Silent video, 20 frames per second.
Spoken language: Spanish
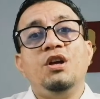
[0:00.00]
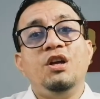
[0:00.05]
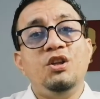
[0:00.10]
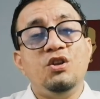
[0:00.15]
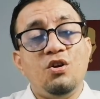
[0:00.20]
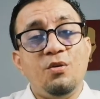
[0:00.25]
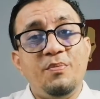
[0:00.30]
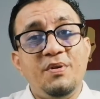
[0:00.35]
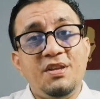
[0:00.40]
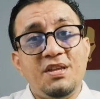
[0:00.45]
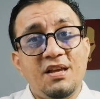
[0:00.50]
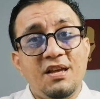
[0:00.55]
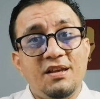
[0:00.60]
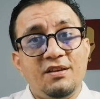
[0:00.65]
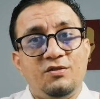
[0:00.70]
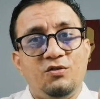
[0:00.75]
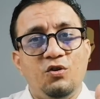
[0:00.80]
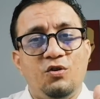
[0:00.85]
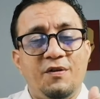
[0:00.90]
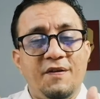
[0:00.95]
Y no
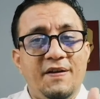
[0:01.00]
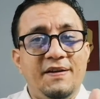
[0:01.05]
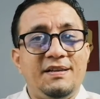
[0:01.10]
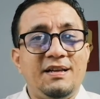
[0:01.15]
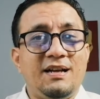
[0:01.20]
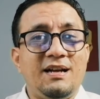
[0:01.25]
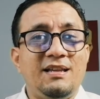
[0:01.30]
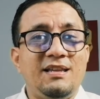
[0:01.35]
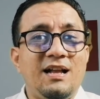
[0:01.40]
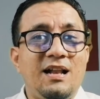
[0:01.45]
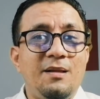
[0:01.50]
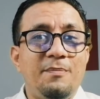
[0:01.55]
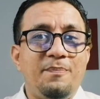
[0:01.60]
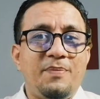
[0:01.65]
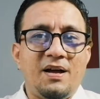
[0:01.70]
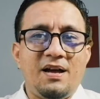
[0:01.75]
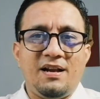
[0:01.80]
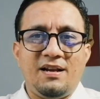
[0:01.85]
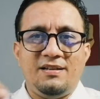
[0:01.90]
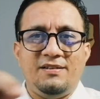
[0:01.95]
olvides suscribirte al canal
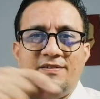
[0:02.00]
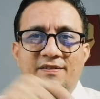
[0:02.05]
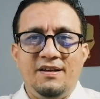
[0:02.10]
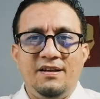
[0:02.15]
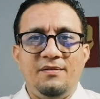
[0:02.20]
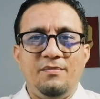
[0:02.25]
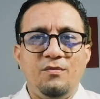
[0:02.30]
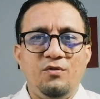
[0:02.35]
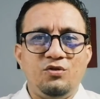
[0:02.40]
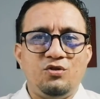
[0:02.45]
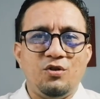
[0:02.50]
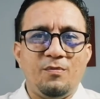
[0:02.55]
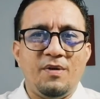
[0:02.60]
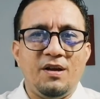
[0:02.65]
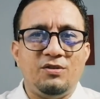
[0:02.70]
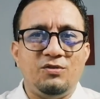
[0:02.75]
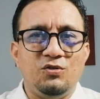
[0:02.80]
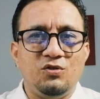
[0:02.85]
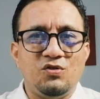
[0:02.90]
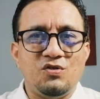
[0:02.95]
para recibir mucho
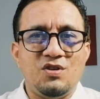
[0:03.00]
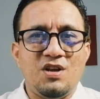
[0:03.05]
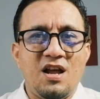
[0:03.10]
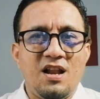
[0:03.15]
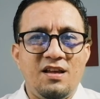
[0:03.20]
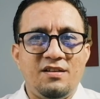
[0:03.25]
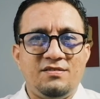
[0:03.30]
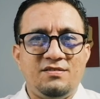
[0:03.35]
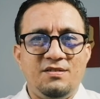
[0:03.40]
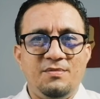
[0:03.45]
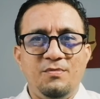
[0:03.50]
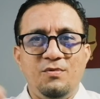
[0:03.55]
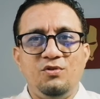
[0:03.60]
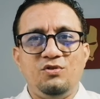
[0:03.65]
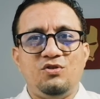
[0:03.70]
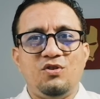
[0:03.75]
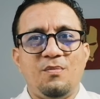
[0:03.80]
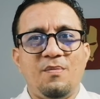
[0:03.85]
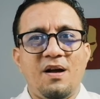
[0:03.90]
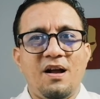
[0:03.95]
más tutoriales y
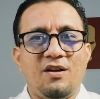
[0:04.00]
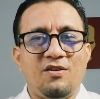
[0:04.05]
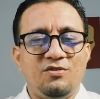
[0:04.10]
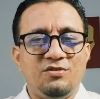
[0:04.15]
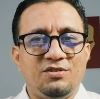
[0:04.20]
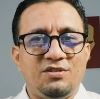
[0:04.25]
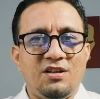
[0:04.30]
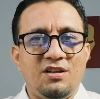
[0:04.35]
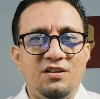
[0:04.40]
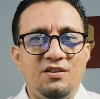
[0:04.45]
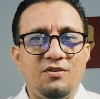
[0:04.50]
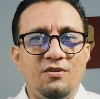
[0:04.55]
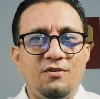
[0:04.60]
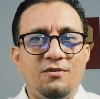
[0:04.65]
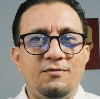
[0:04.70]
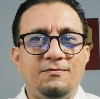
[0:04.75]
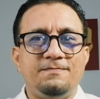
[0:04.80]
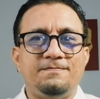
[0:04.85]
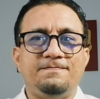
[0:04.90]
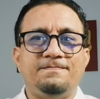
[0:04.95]
mucho más
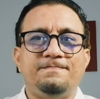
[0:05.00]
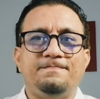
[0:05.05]
contenido.